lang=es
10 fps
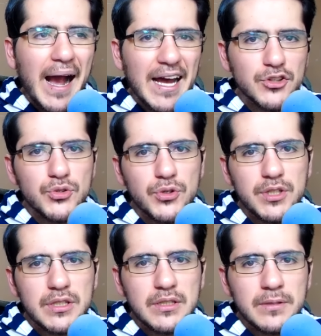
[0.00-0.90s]
Android.
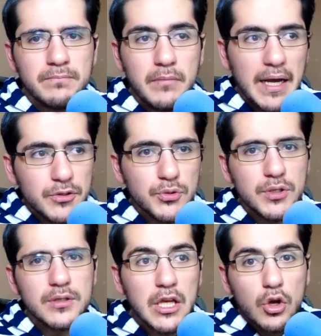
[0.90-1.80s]

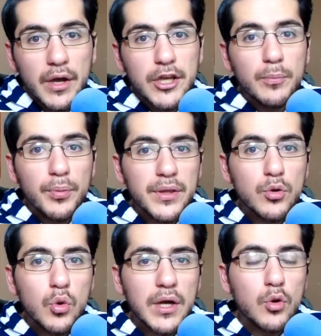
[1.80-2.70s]
Android. Y con ello poder
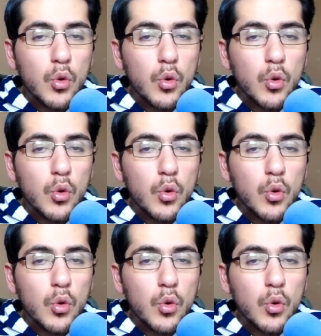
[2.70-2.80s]
jugar